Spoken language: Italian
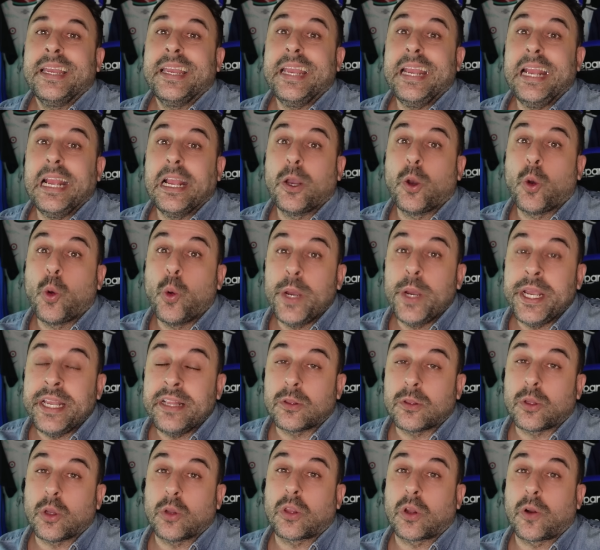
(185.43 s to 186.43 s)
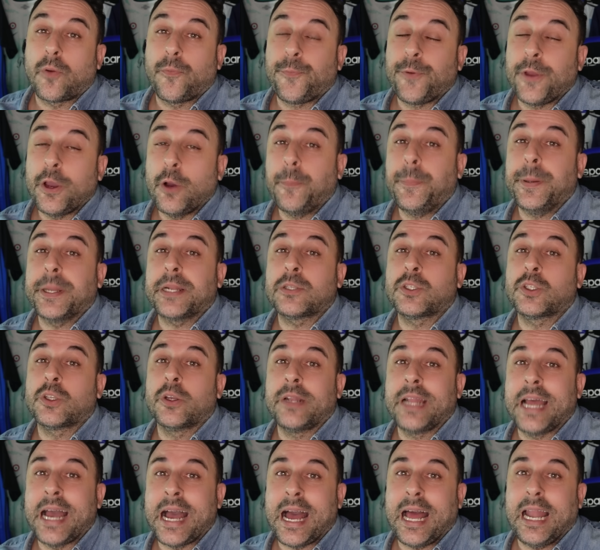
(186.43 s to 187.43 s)
il quinto trofeo
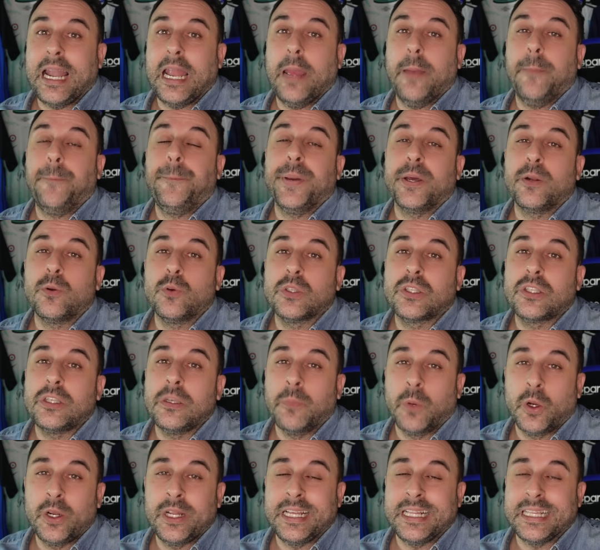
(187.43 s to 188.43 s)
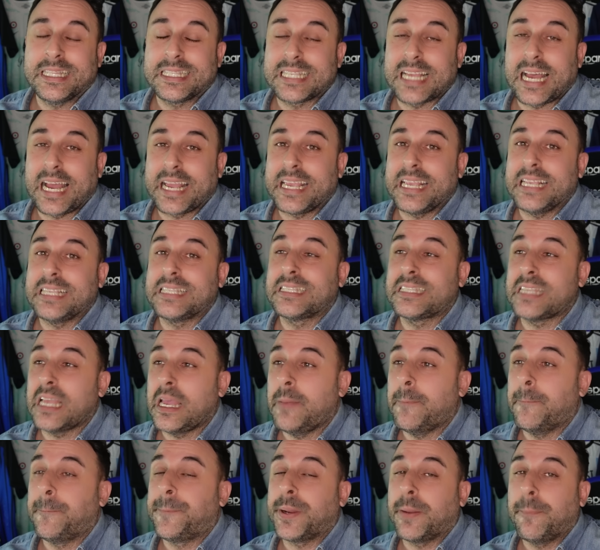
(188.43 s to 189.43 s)
personale per un Simone Inzaghi
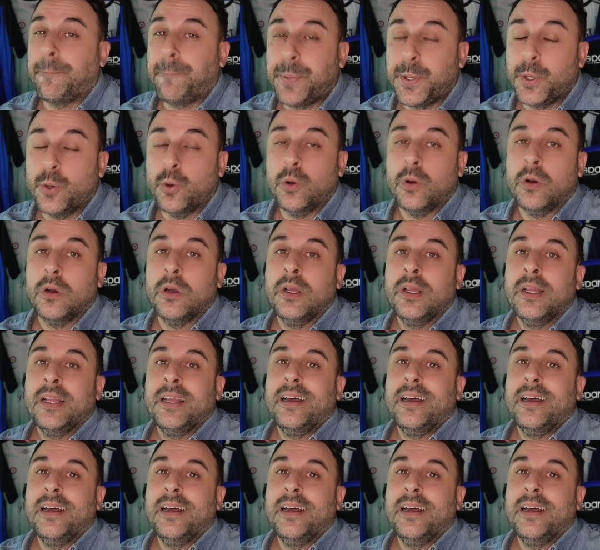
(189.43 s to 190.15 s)
sempre più